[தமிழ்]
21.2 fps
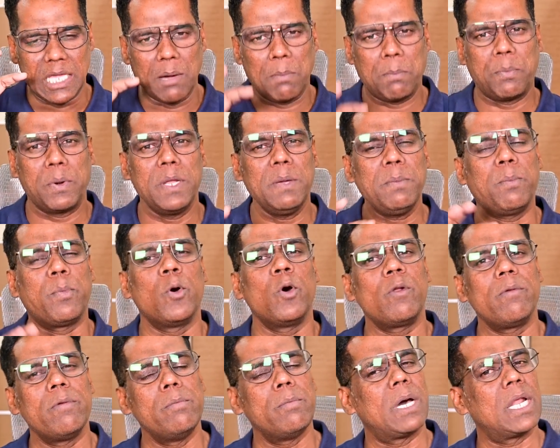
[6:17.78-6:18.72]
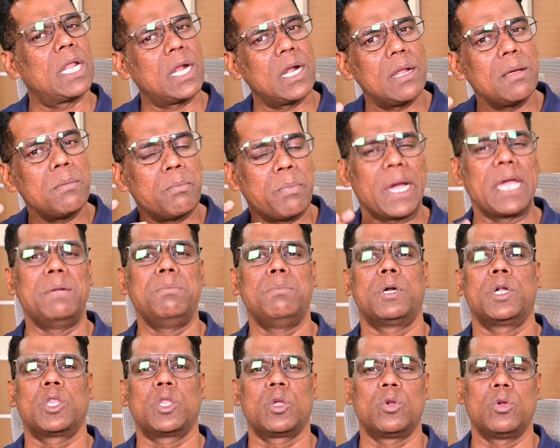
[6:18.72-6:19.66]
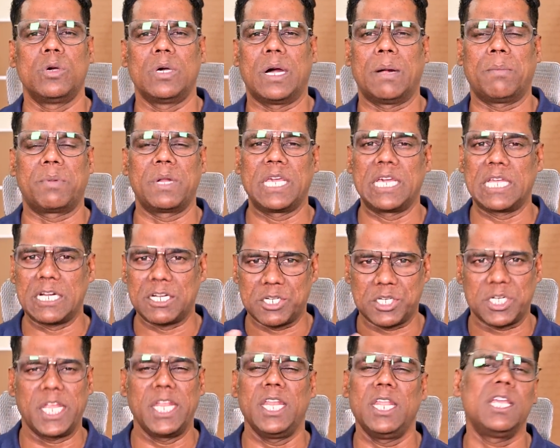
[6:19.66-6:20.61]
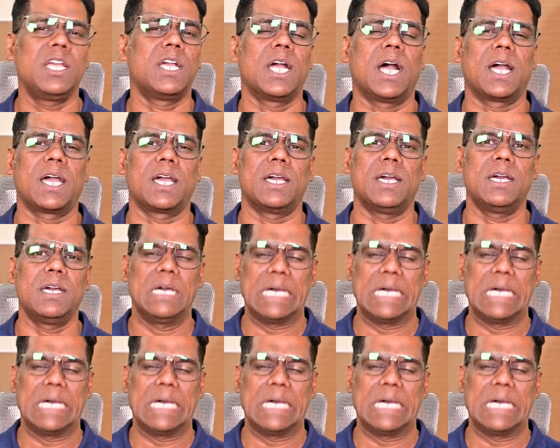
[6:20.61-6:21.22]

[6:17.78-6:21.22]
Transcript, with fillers: எப்படி போர் விமானங்களை பயன்படுத்தணும் அப்படிங்கிற ட்ரைனிங்காக